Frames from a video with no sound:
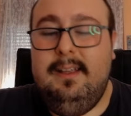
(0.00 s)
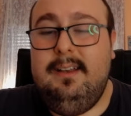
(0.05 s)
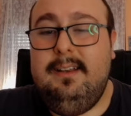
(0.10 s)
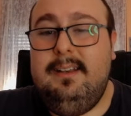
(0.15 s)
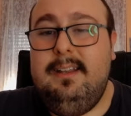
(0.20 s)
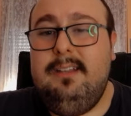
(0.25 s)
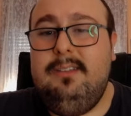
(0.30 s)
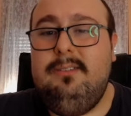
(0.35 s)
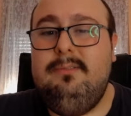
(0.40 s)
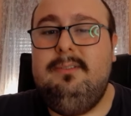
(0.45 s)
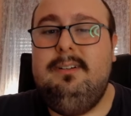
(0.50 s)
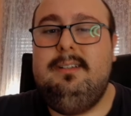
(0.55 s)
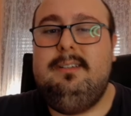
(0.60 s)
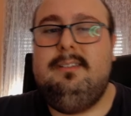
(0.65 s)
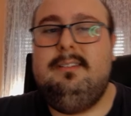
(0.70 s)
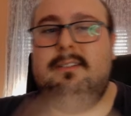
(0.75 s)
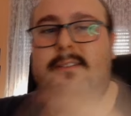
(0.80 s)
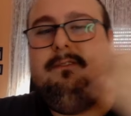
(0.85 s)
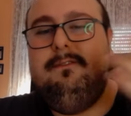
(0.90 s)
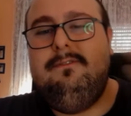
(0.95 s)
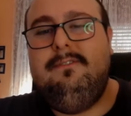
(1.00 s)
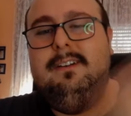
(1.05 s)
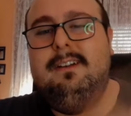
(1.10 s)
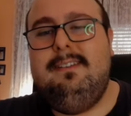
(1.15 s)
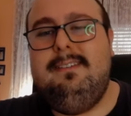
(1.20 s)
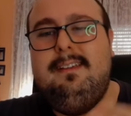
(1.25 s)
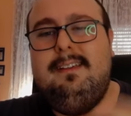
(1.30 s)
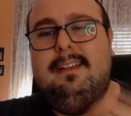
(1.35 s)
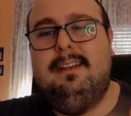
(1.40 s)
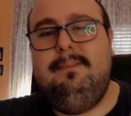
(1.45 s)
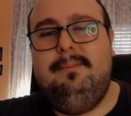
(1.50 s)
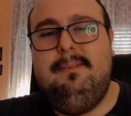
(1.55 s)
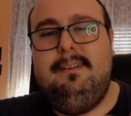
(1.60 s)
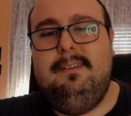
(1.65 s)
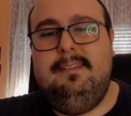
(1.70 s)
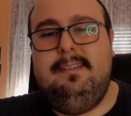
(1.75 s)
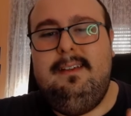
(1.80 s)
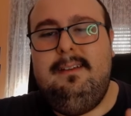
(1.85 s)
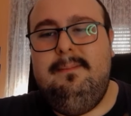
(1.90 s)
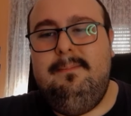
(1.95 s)
Detto questo, forza Napoli
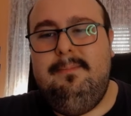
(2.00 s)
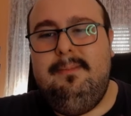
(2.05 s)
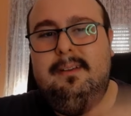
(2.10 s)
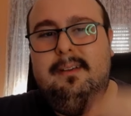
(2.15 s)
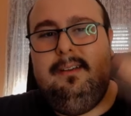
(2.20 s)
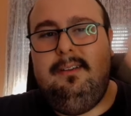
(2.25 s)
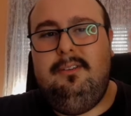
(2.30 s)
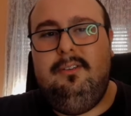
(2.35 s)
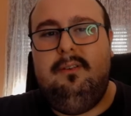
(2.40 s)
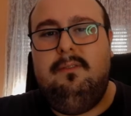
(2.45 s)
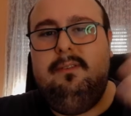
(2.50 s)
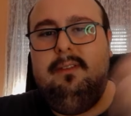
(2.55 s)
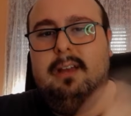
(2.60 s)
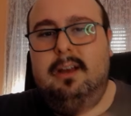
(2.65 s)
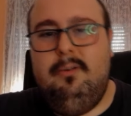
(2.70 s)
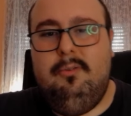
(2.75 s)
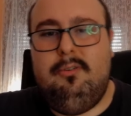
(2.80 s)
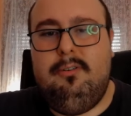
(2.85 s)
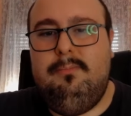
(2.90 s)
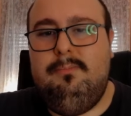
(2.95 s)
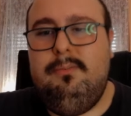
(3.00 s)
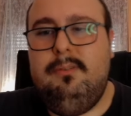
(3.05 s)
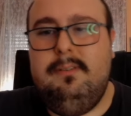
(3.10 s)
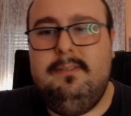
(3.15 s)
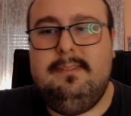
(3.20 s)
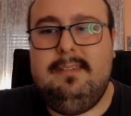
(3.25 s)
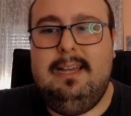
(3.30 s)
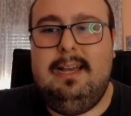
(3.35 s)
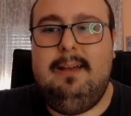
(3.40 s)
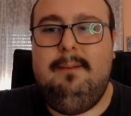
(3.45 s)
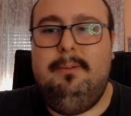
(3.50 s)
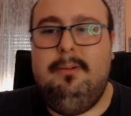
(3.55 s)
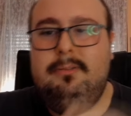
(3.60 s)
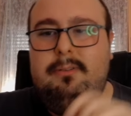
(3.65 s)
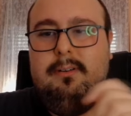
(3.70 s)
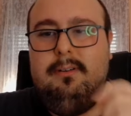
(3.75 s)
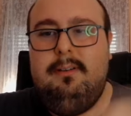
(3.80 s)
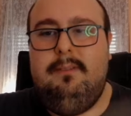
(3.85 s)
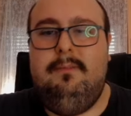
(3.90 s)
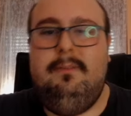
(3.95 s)
sempre, io vi auguro un buon
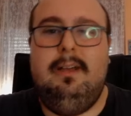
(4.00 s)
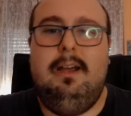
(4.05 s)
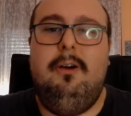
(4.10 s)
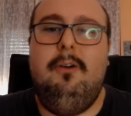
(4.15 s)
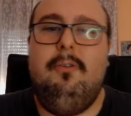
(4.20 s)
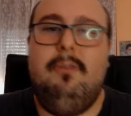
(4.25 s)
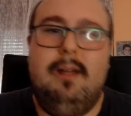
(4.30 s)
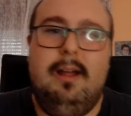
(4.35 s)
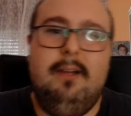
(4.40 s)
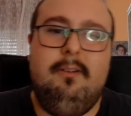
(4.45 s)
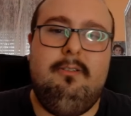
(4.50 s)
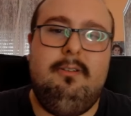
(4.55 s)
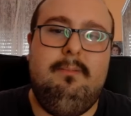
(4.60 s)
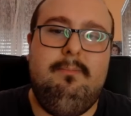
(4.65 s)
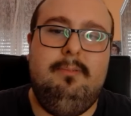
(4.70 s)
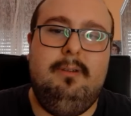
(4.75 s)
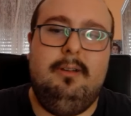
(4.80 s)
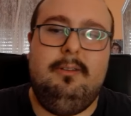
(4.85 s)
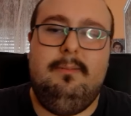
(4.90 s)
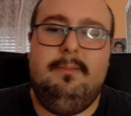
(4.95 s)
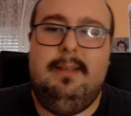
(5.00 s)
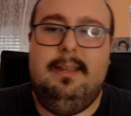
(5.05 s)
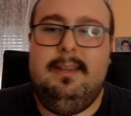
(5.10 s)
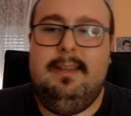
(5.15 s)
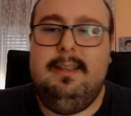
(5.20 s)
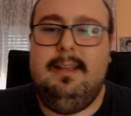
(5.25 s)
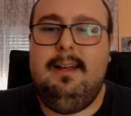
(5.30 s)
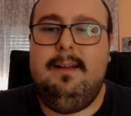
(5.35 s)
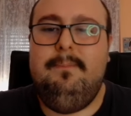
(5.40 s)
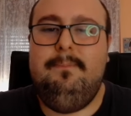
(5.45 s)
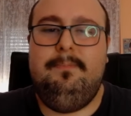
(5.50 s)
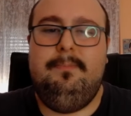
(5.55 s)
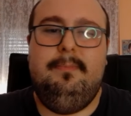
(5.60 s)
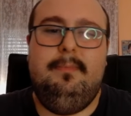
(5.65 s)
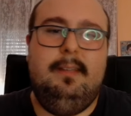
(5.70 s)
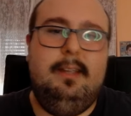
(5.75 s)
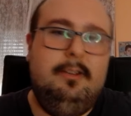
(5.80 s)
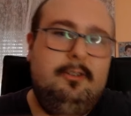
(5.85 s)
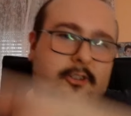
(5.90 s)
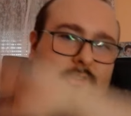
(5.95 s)
sabato e vi auguro anche una buona domenica
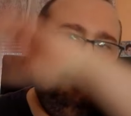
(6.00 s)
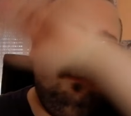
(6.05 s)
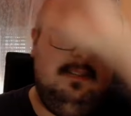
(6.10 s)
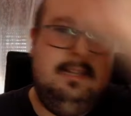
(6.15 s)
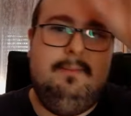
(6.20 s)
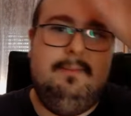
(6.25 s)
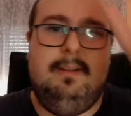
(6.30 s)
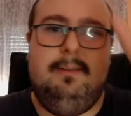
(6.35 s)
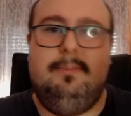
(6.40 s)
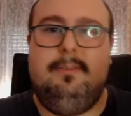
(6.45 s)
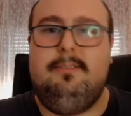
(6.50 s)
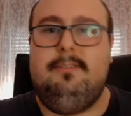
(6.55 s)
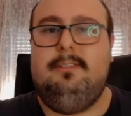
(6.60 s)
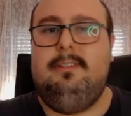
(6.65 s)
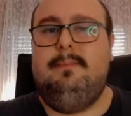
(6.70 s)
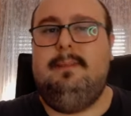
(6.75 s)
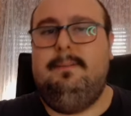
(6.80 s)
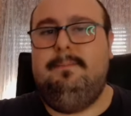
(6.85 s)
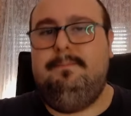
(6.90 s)
e noi ci vediamo alla prossima.